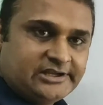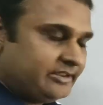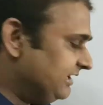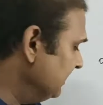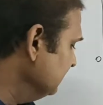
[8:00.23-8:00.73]
कर
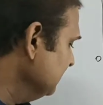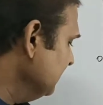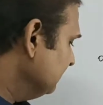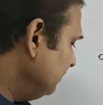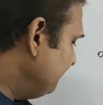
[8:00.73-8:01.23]
दिया
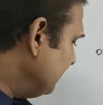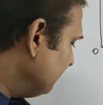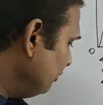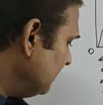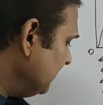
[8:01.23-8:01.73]
तो ये
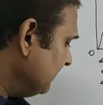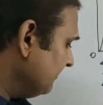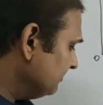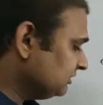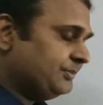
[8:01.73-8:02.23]
फार्मूला
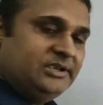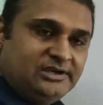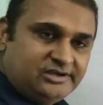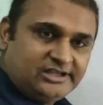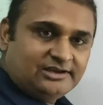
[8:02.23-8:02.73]
तभी
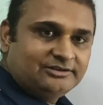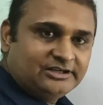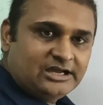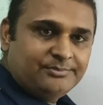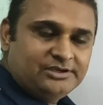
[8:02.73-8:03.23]
इंटीग्रेशन
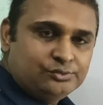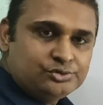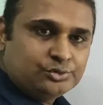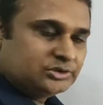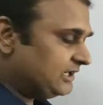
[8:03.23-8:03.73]
का हमें
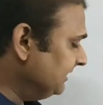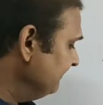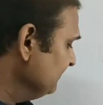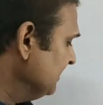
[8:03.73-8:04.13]
यूज होता है